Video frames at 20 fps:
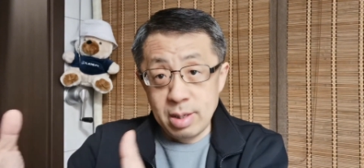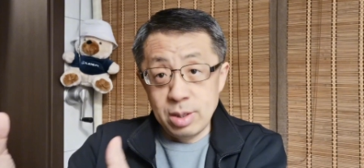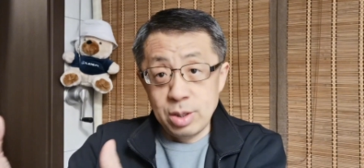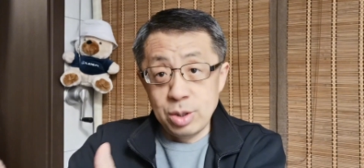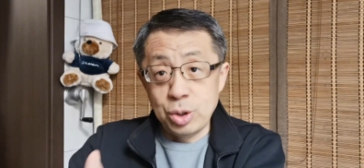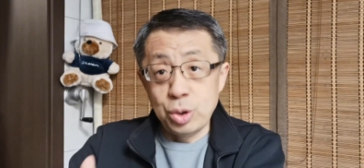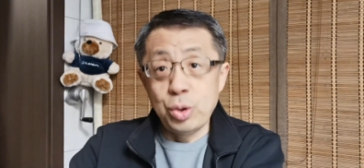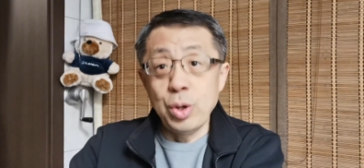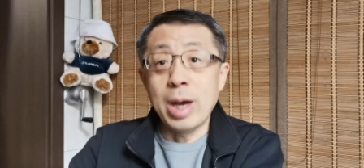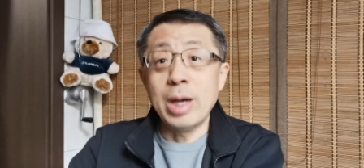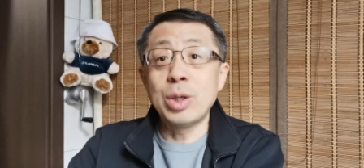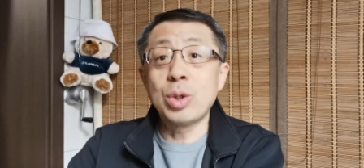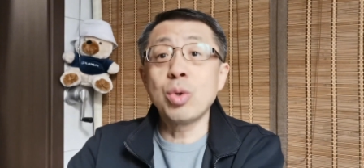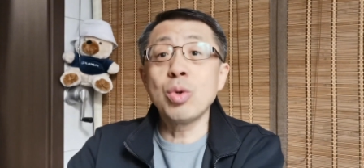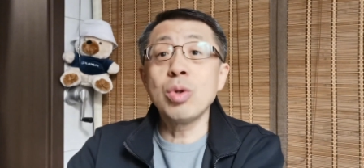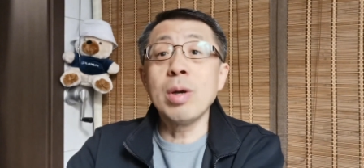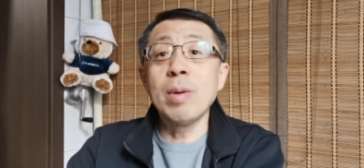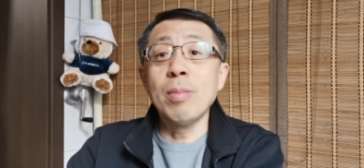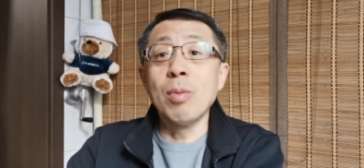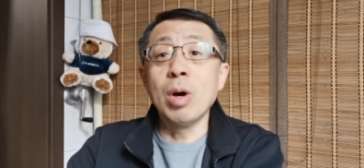选出
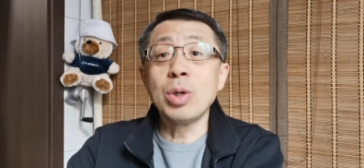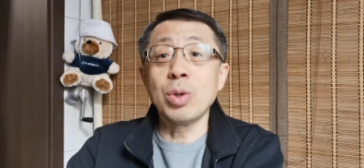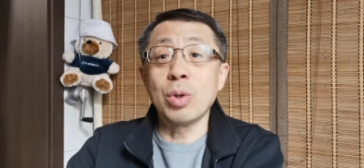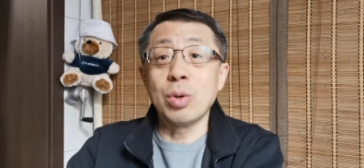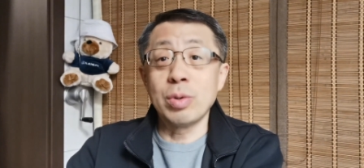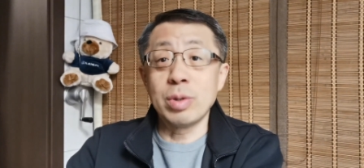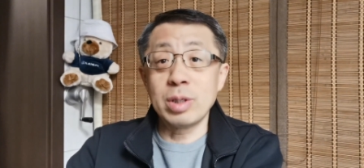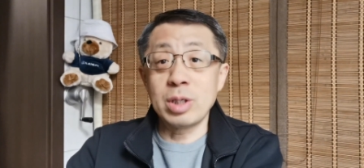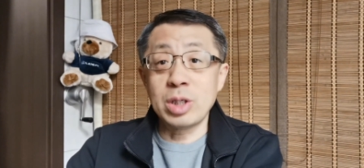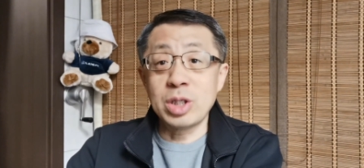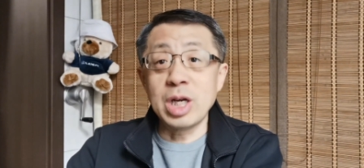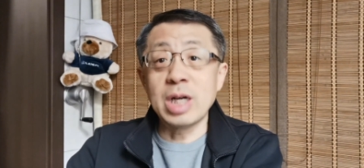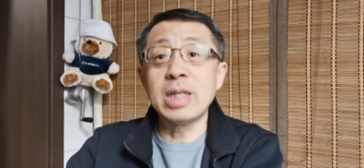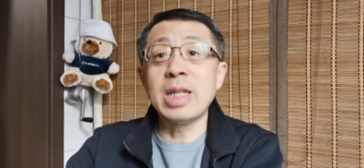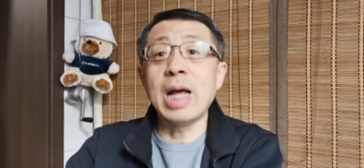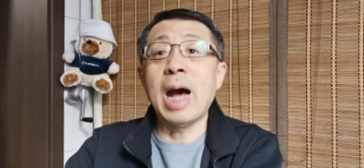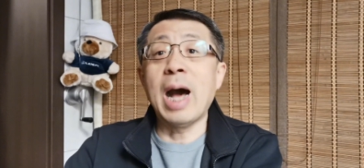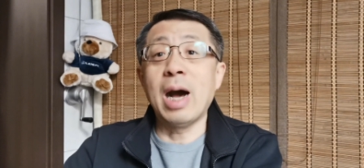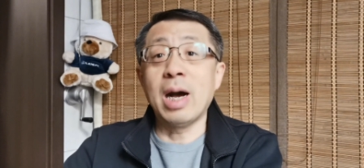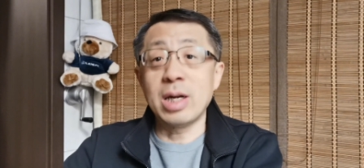的某种政
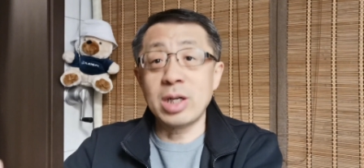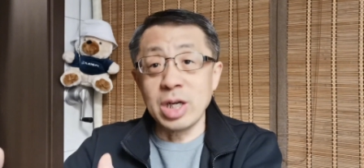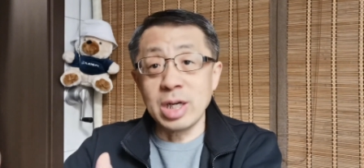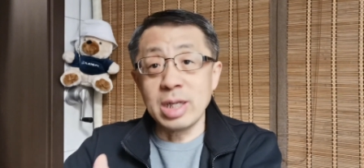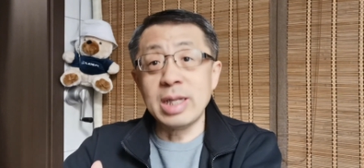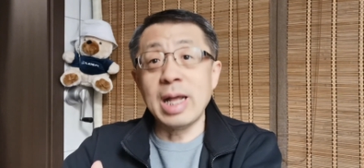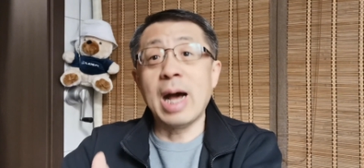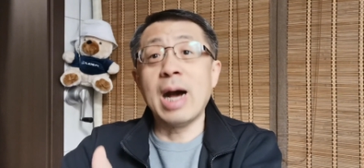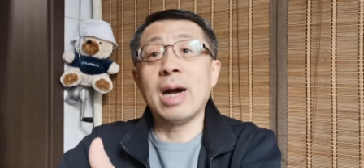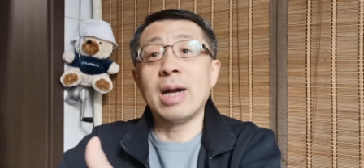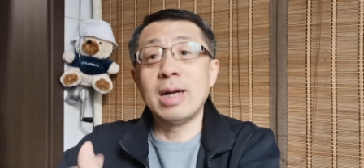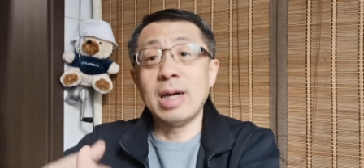党，政党，